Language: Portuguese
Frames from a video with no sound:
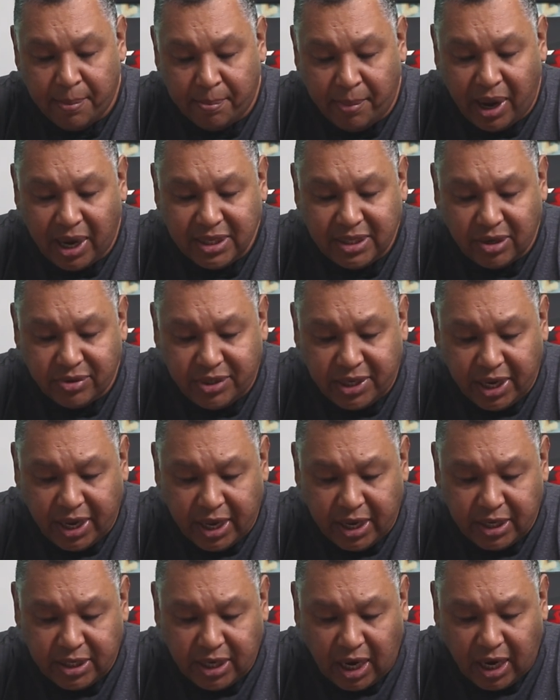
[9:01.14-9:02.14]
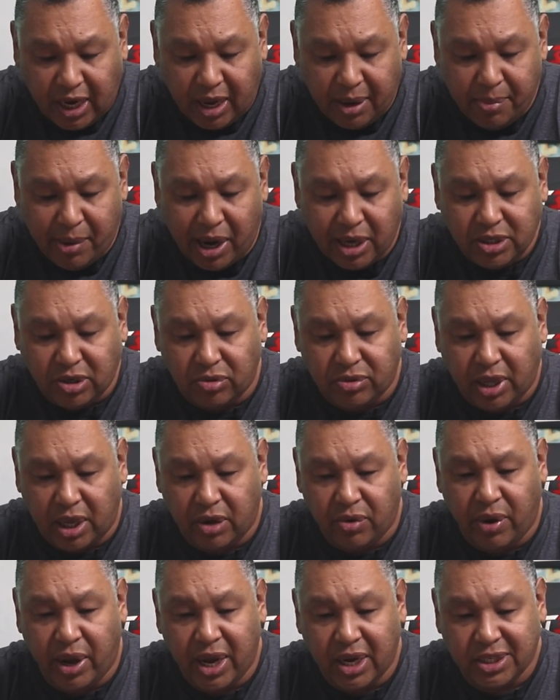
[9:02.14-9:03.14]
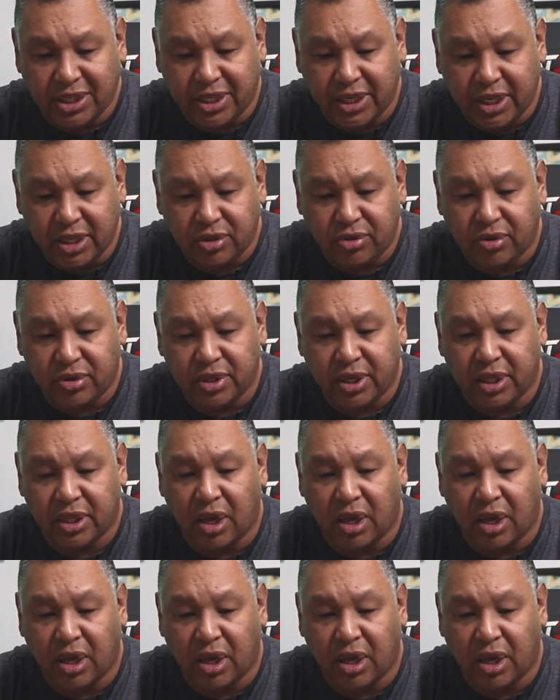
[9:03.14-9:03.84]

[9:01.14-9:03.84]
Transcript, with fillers: Mas é o seguinte, aqui embaixo eu tenho registros,